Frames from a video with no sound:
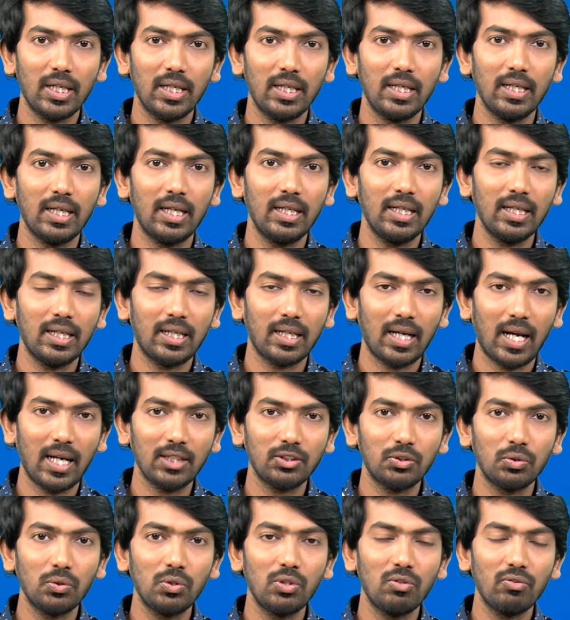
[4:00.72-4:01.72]
ఏంటి అంటే
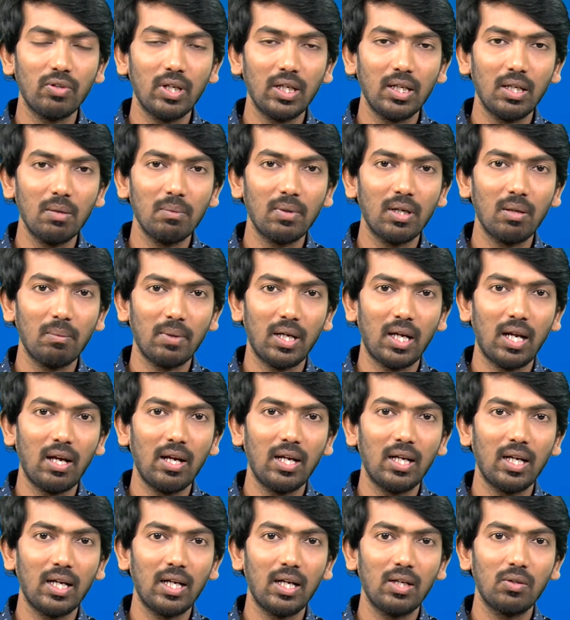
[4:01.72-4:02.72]
గ్రాస్ రూట్ వరకు మనం ఎలా
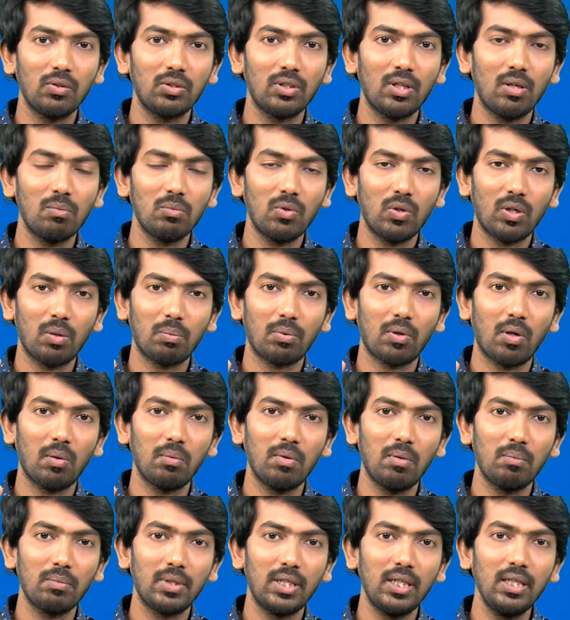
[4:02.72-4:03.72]
వెళ్ళగలుగుతాము ఒక
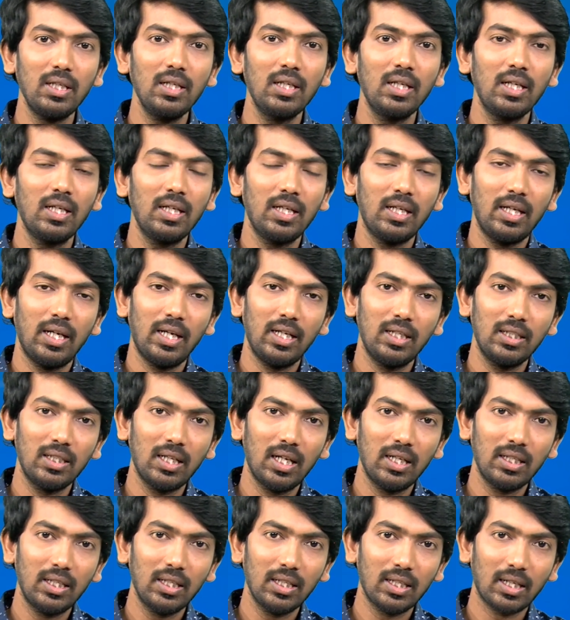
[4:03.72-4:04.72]
ప్రాబ్లంకి అండ్
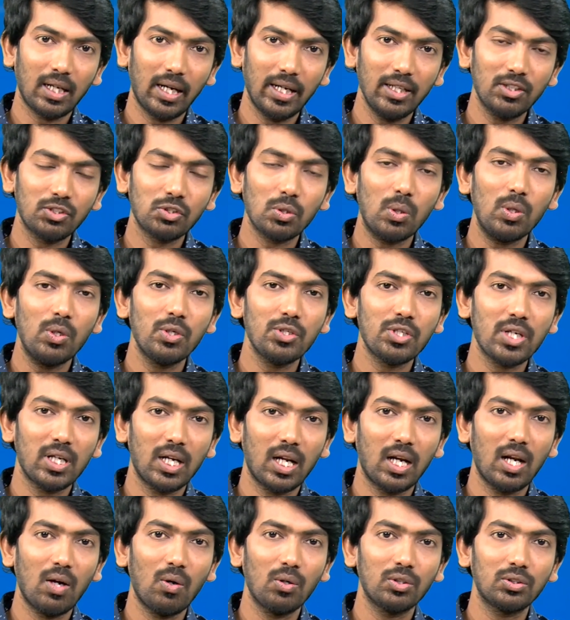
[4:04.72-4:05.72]
దానికి రైట్ సొల్యూషన్
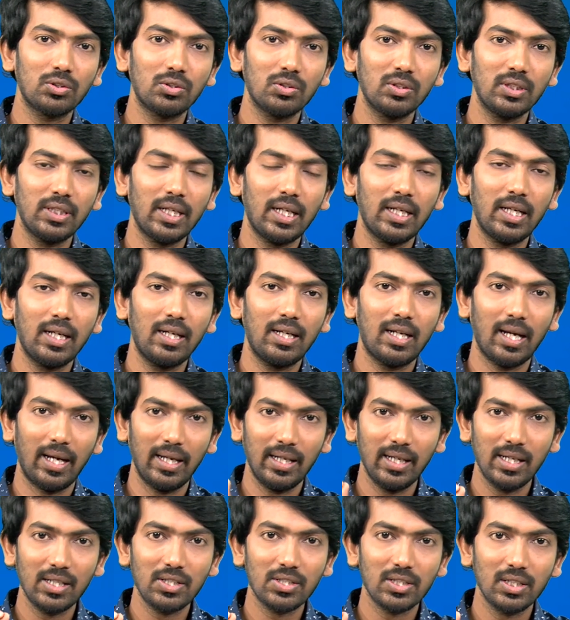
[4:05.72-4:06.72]
ఎలా వస్తుంది అనే
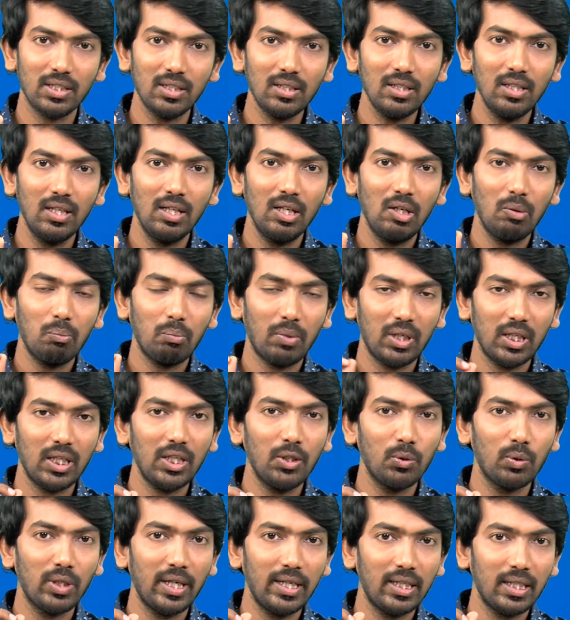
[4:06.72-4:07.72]
డైరెక్షన్ మనకి
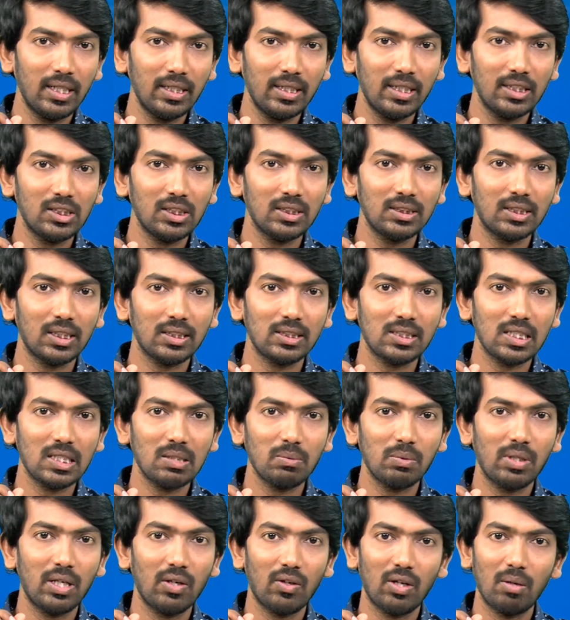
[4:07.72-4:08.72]
యునైటెడ్ నేషన్
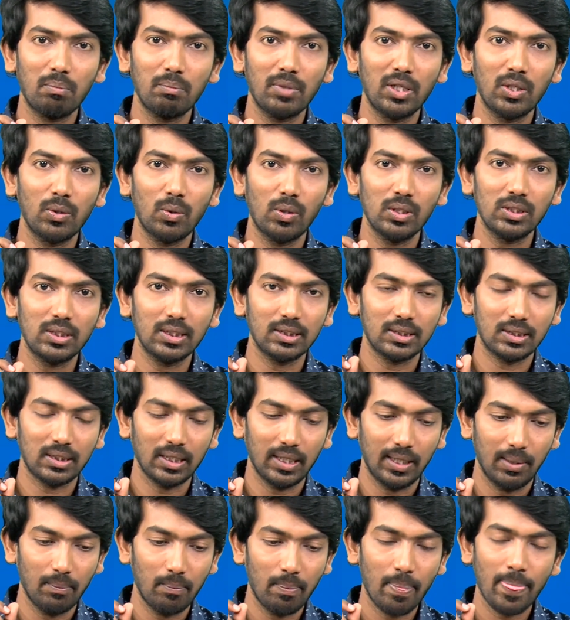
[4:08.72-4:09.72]
సస్టైనబుల్ డెవలప్మెంట్ గోల్స్
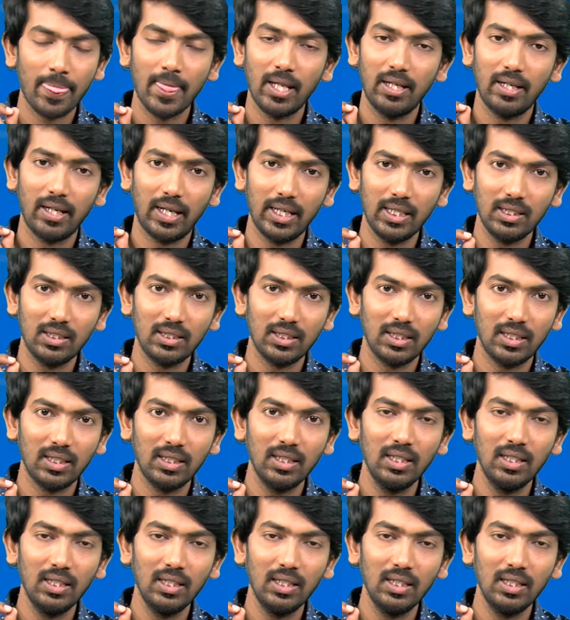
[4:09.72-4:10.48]
ఇస్తాయి అయితే